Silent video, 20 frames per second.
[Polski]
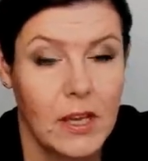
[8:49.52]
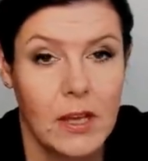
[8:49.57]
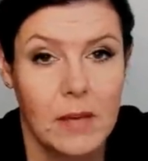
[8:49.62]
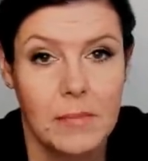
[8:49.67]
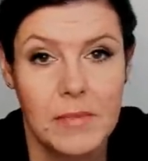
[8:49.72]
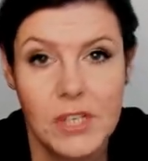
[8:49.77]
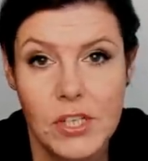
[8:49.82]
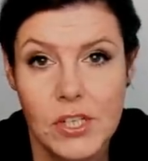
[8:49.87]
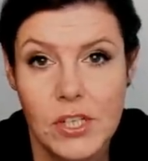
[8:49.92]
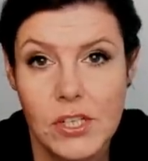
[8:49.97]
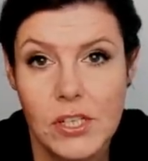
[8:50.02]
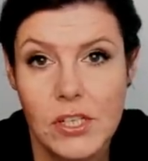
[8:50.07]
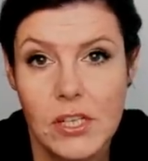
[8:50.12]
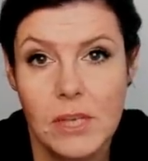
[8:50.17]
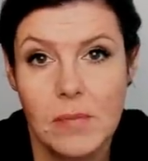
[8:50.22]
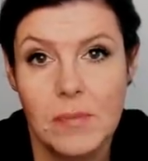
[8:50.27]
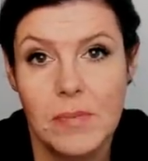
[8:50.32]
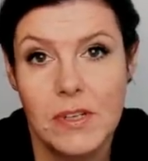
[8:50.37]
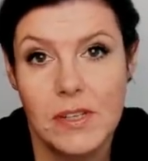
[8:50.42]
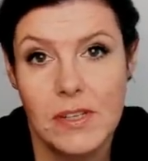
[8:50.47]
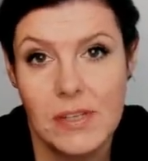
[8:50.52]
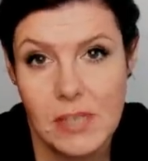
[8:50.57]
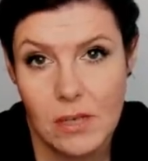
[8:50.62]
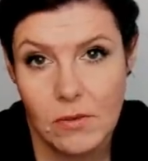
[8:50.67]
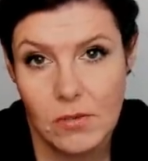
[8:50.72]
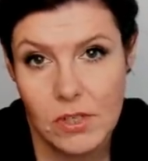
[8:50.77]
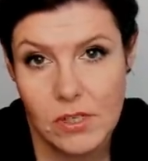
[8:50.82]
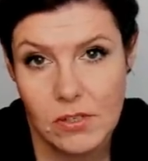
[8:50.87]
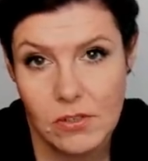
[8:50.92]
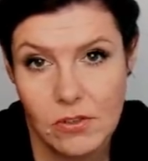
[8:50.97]
Mężczyźni byli
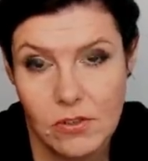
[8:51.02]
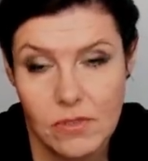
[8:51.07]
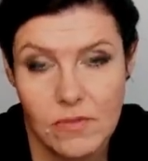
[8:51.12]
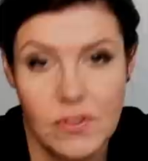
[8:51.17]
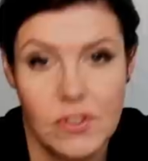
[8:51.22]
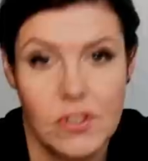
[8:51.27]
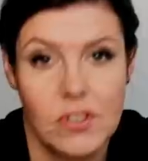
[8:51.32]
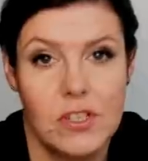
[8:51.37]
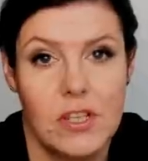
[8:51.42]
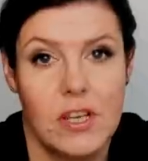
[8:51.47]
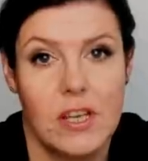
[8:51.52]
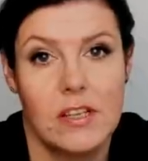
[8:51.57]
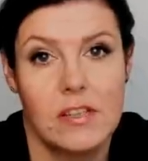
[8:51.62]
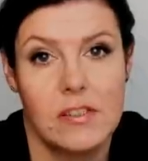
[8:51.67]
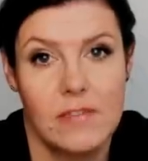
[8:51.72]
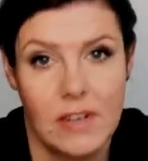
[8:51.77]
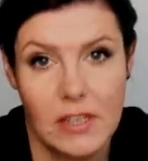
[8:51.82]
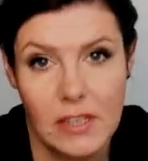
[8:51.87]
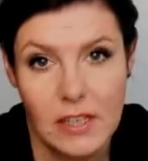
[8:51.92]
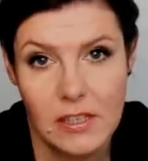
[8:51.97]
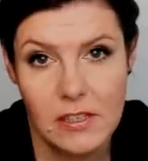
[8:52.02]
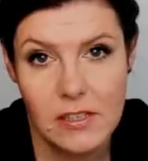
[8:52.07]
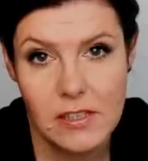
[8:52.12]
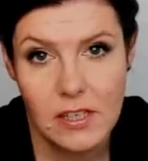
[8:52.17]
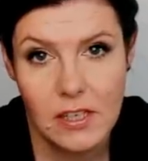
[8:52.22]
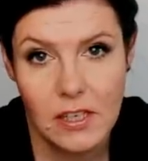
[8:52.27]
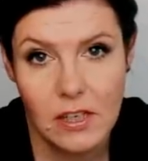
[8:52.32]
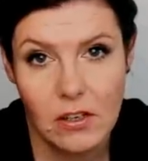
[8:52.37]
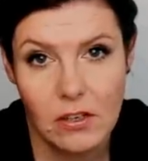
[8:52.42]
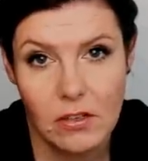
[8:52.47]
cały czas oczywiście zwalniani z
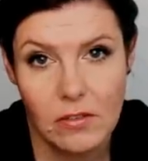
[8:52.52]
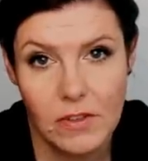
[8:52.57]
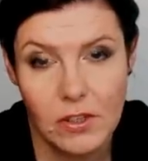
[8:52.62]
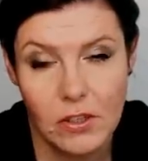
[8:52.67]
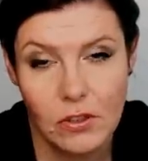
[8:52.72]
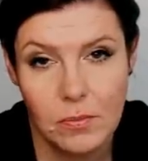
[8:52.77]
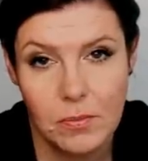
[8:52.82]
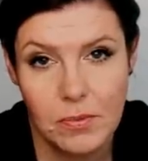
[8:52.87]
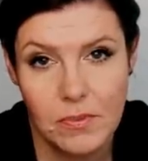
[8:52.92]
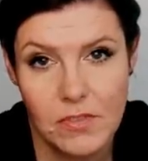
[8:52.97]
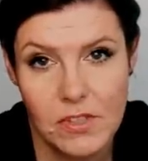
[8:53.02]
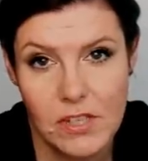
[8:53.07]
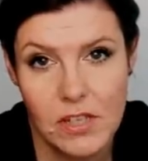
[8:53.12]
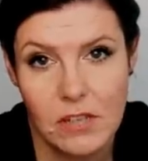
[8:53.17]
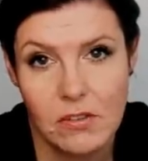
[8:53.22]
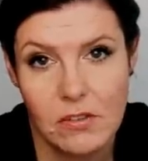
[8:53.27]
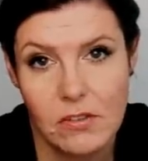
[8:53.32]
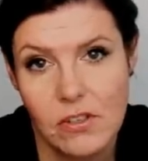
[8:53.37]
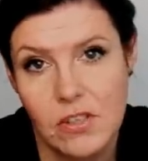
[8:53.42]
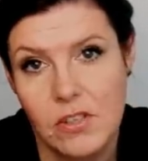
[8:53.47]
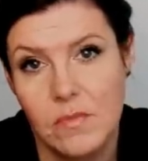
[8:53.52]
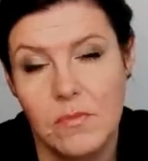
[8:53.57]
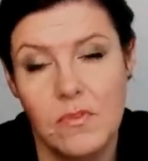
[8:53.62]
jakiejkolwiek odpowiedzialności.